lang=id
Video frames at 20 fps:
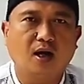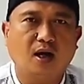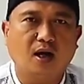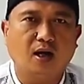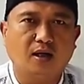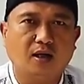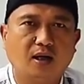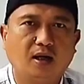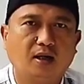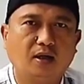
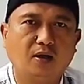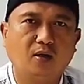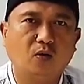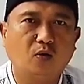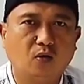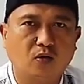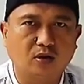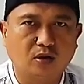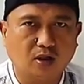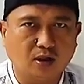ada
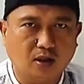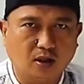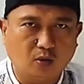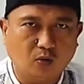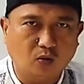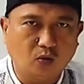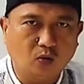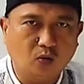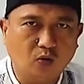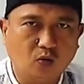leluhur
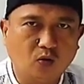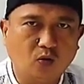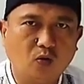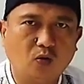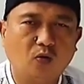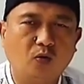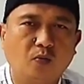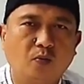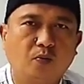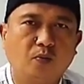terdahulu
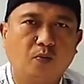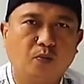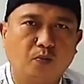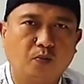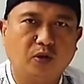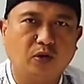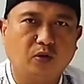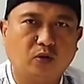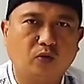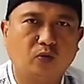
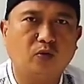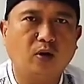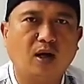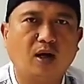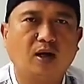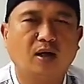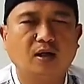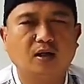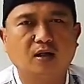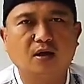
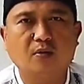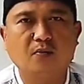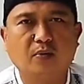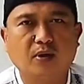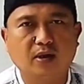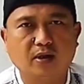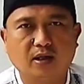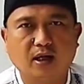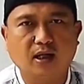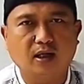pejuang
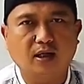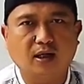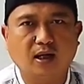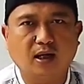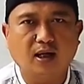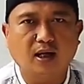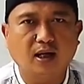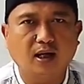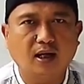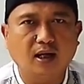
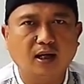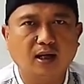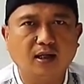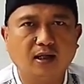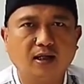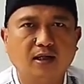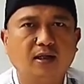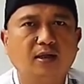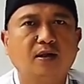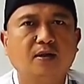
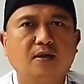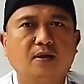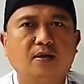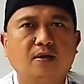kemerdekaan